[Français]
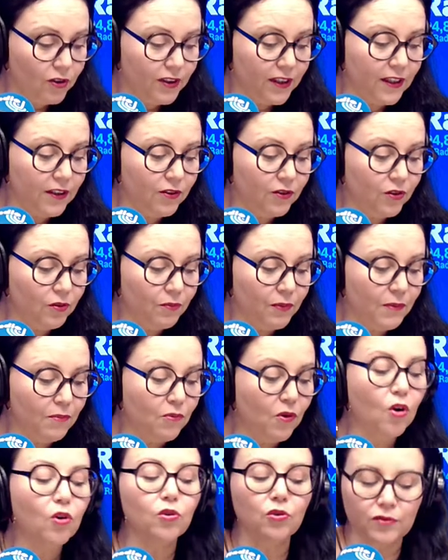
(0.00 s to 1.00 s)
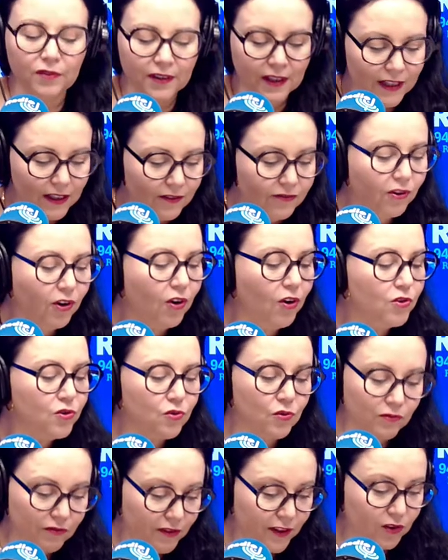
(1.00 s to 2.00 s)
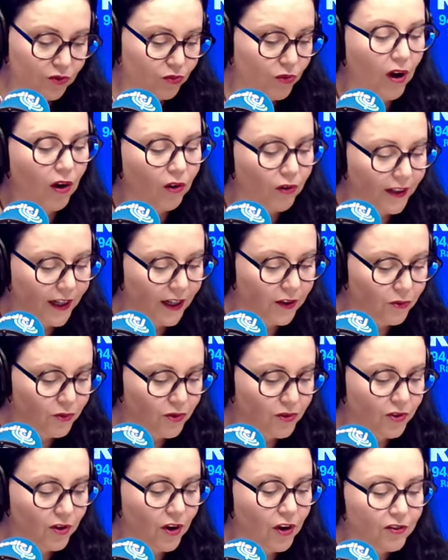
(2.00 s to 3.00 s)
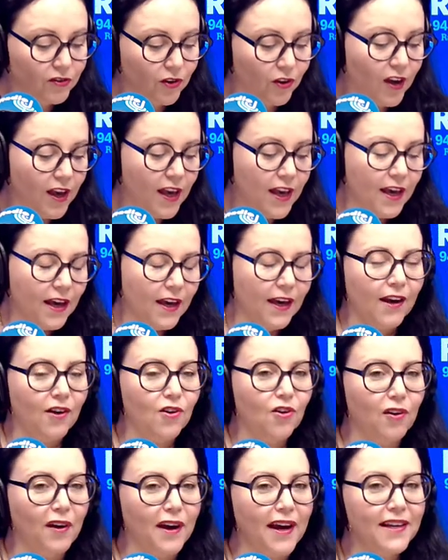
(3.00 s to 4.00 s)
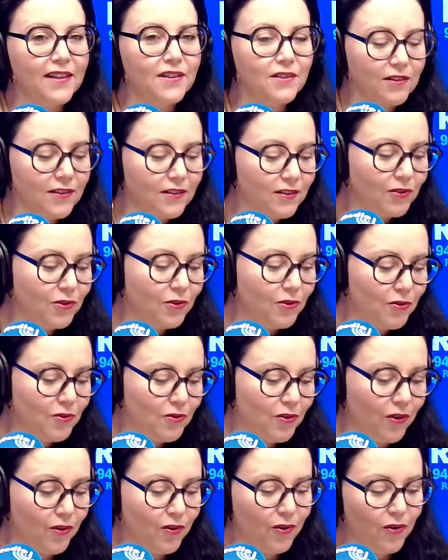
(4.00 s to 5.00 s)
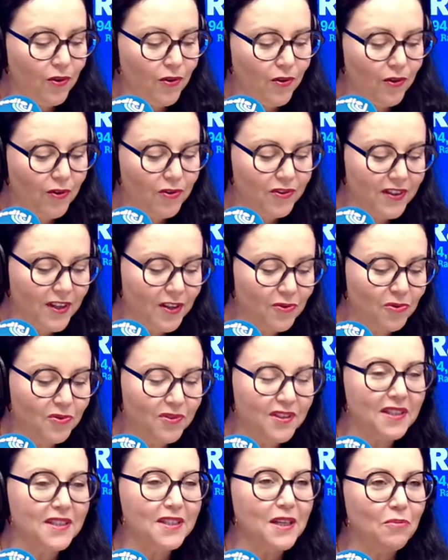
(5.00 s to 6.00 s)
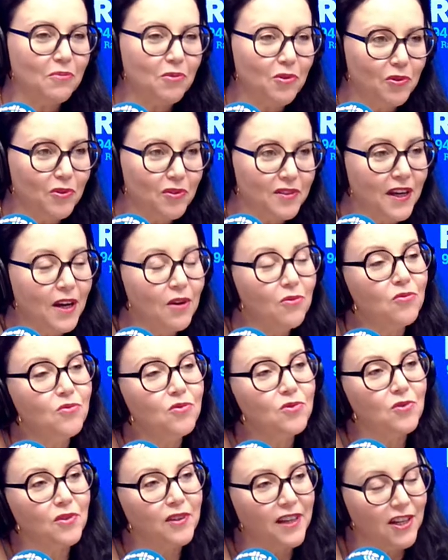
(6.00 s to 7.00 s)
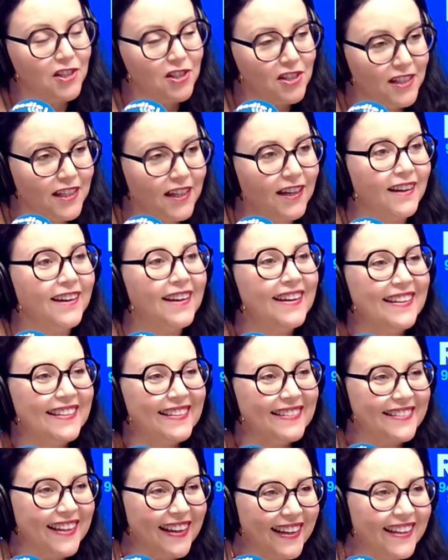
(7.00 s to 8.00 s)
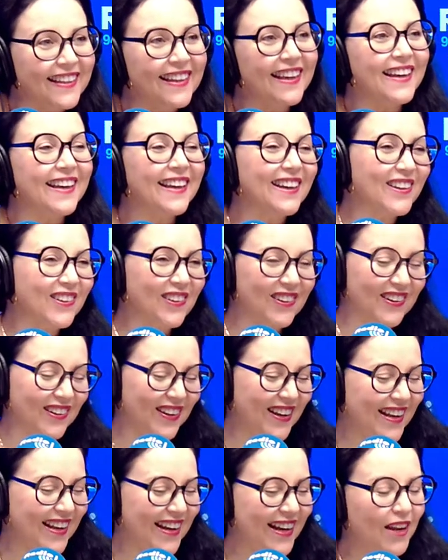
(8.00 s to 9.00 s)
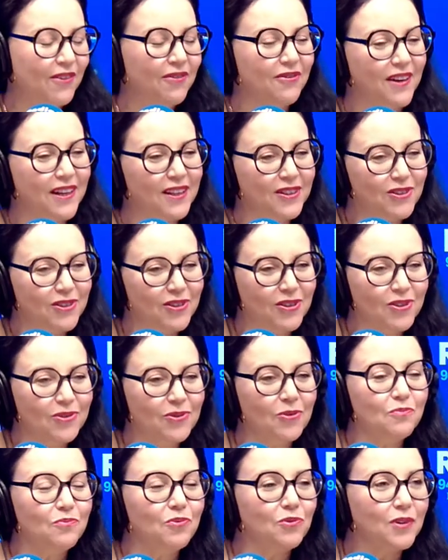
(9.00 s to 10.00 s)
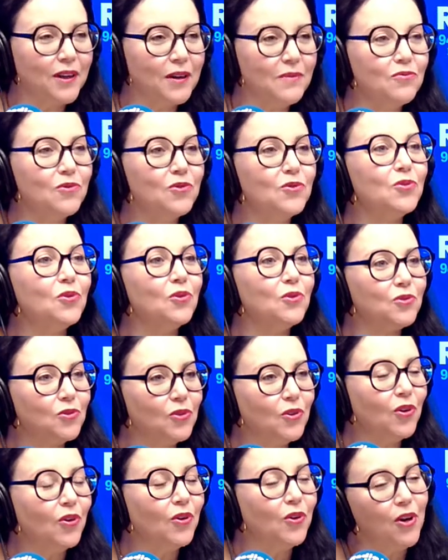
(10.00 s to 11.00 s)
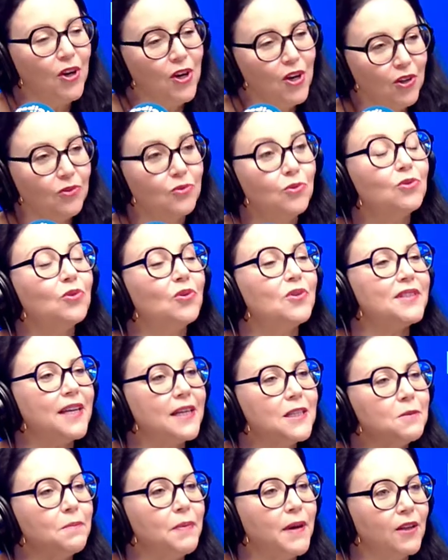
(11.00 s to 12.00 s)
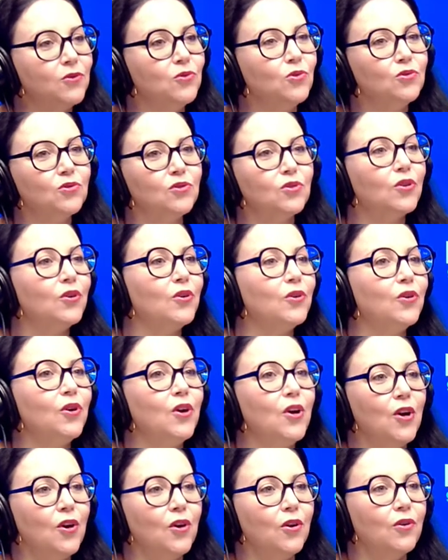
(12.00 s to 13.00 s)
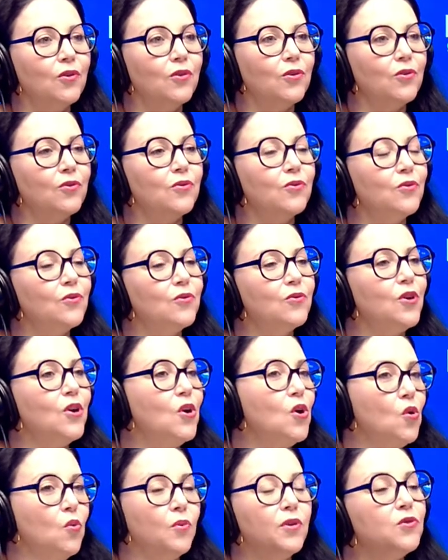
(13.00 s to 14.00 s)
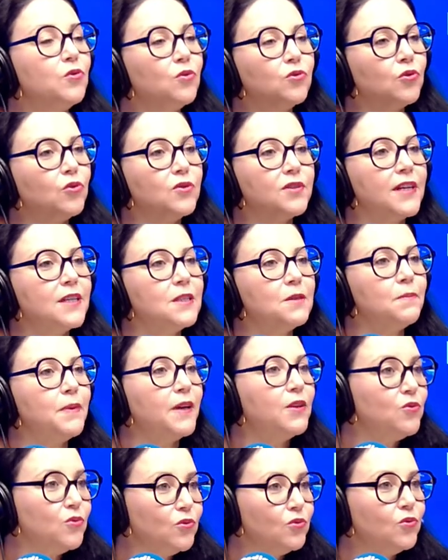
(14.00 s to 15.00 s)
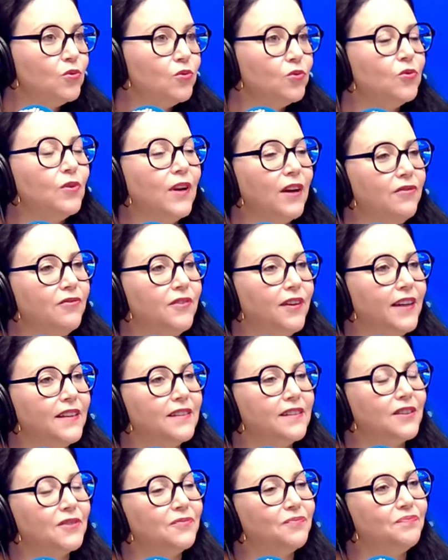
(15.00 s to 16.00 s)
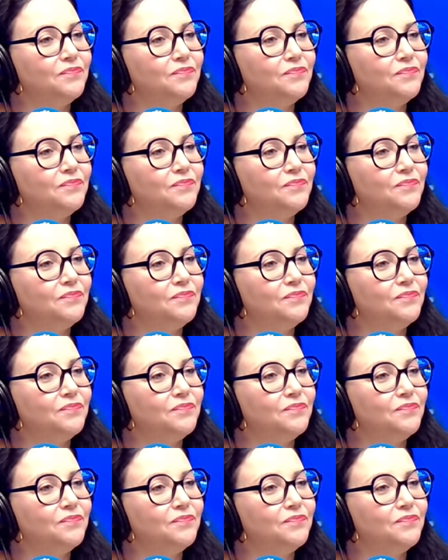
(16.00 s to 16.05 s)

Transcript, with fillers: qui commémore une délivrance, une victoire en quelque sorte. Alors, est-ce que c'est aussi simple que ça ou se cache-t-il derrière la fête de Purim d'autres d'autres aspects, d'autres oui, d'autres aspects de, de, la fête